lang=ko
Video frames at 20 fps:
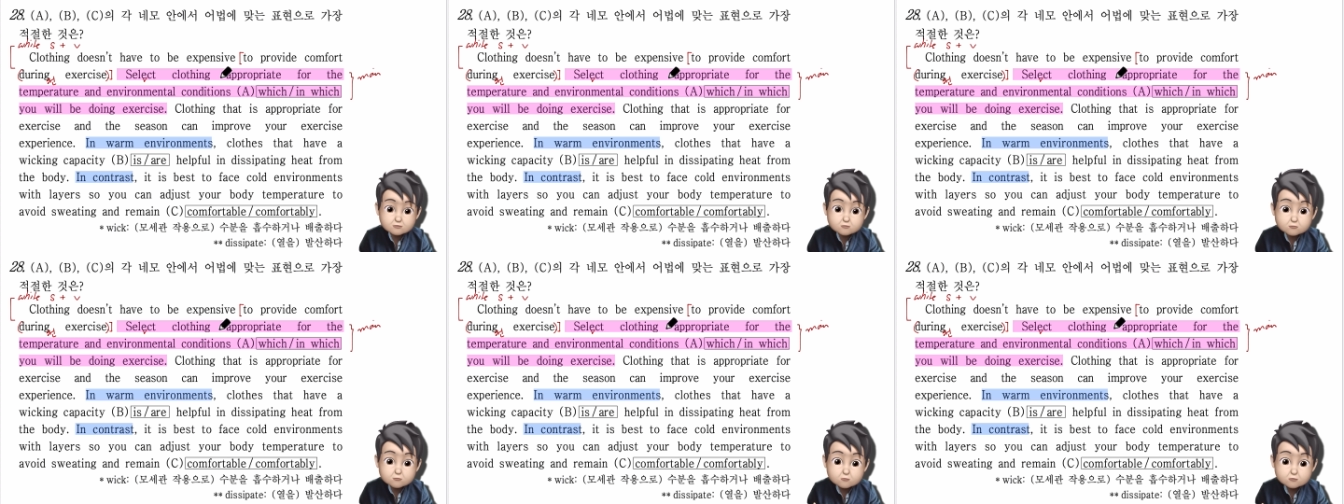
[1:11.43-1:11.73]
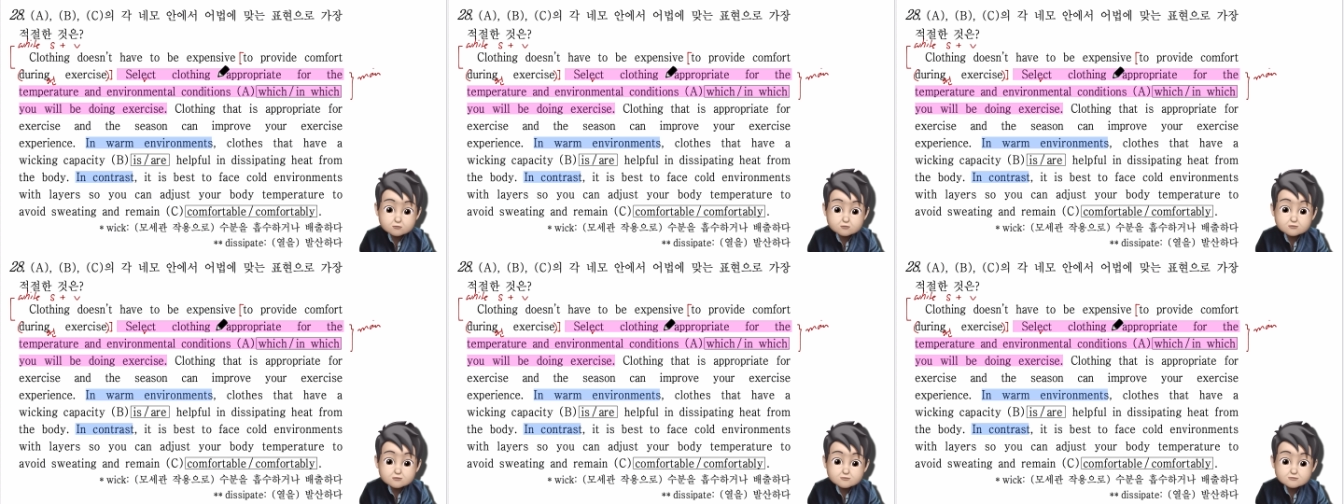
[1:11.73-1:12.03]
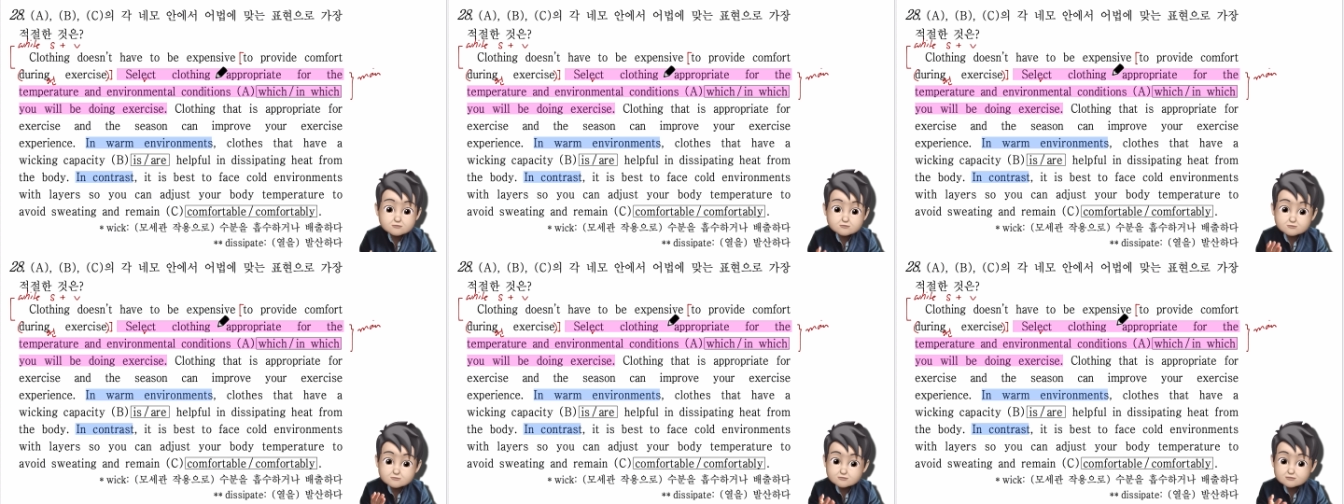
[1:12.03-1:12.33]
옷을
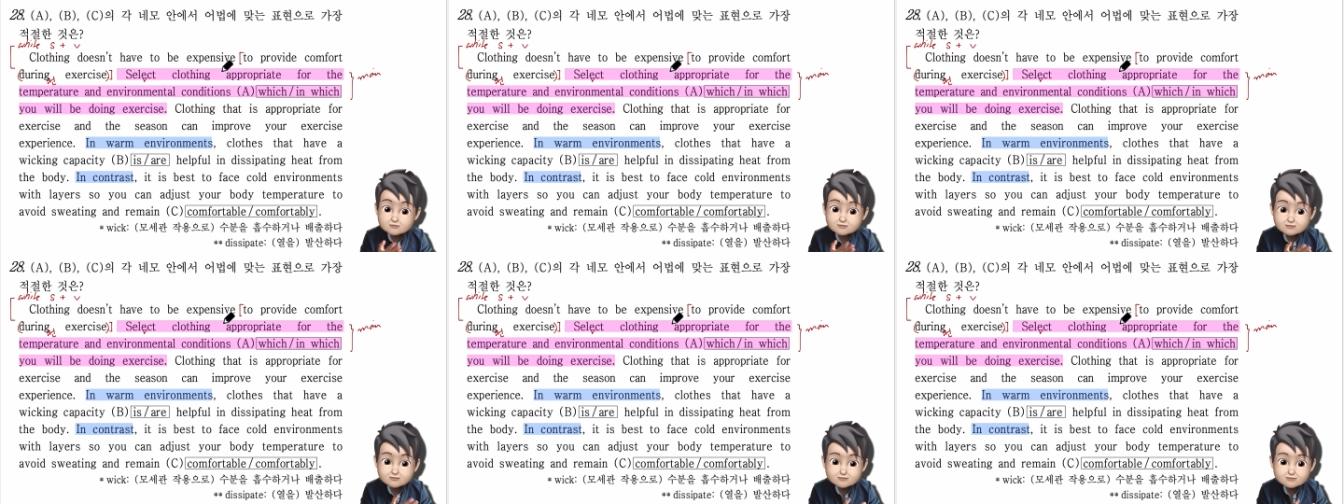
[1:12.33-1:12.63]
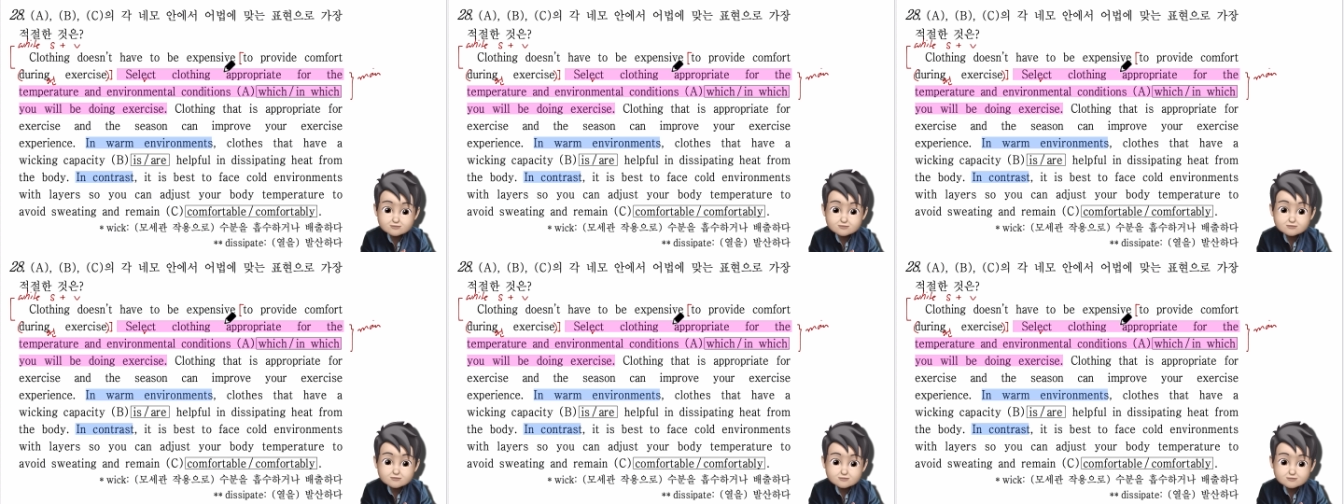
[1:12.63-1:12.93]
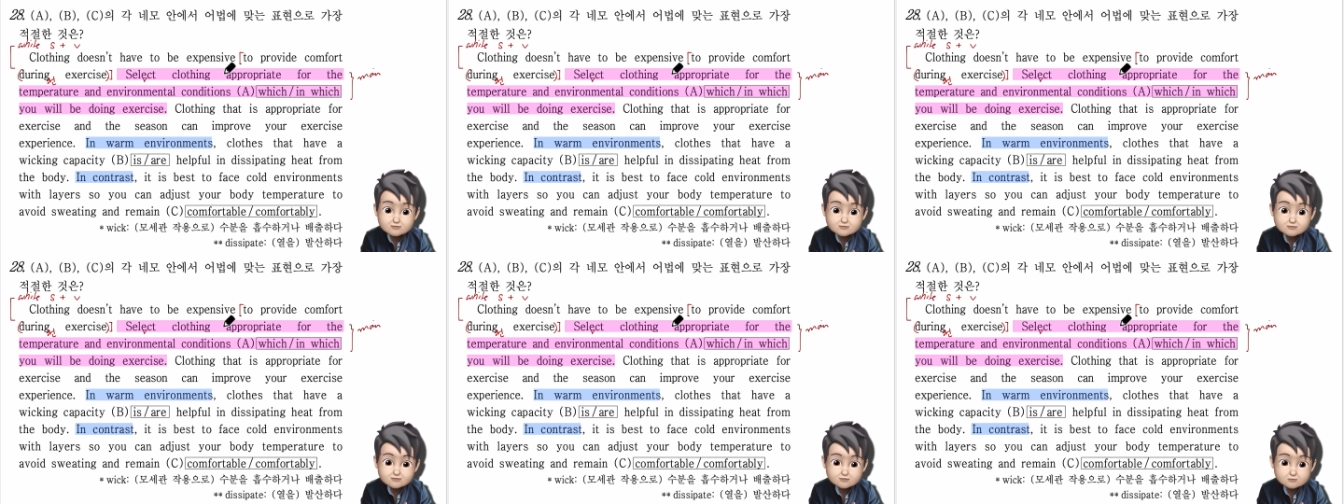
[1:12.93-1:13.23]

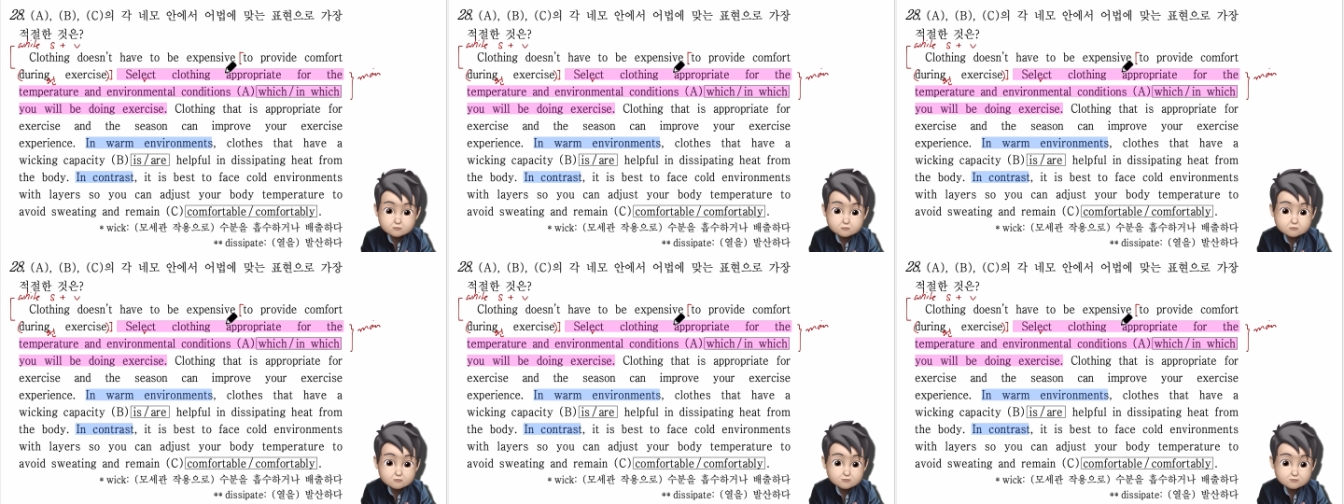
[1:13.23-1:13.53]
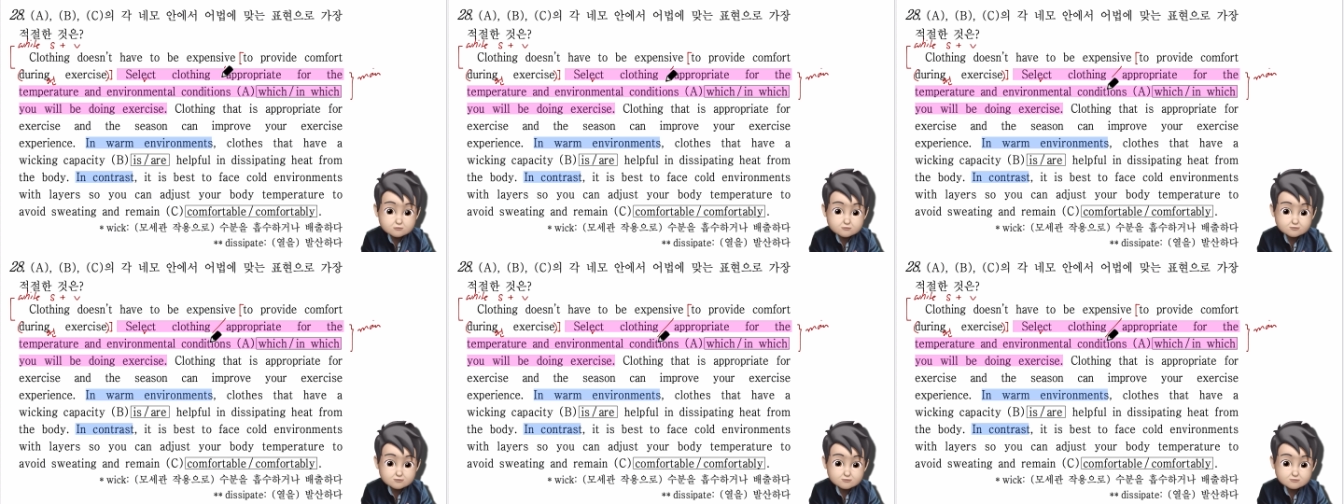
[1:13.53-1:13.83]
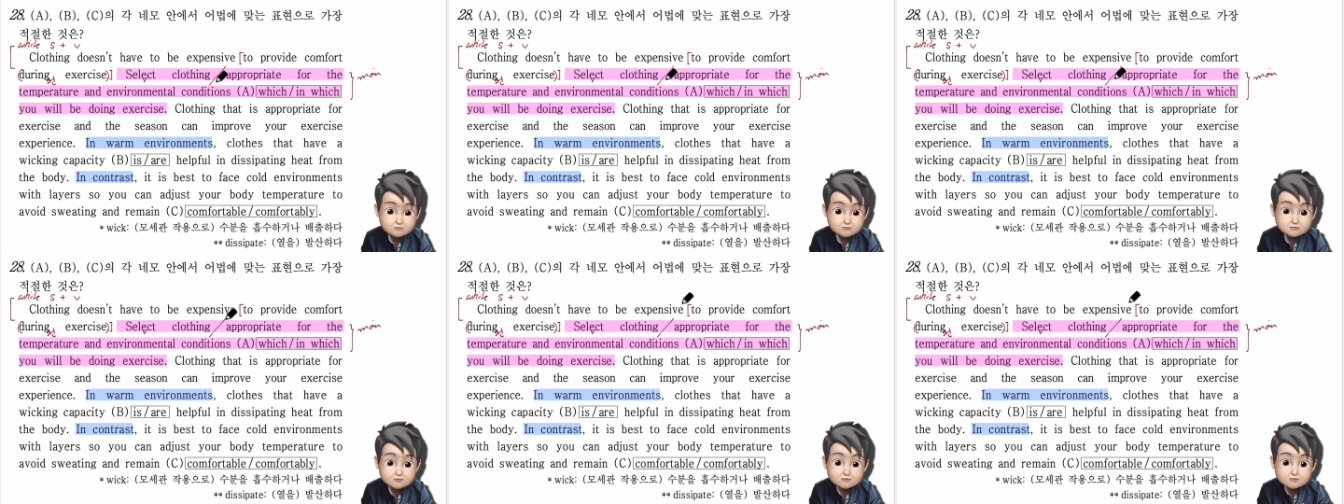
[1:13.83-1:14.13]
선택해라 해놓고
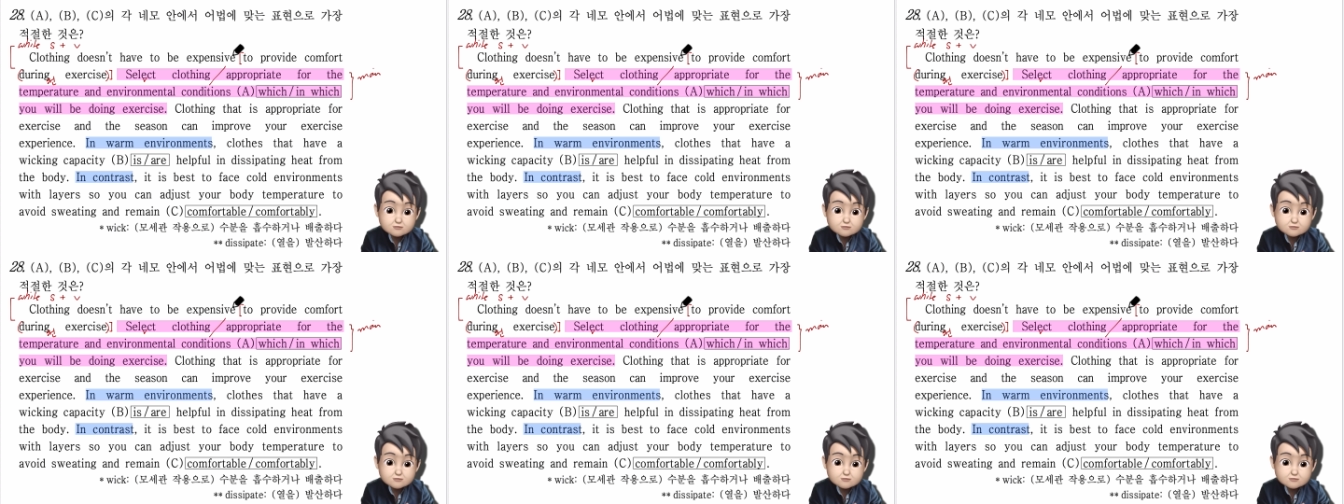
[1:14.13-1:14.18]
여기는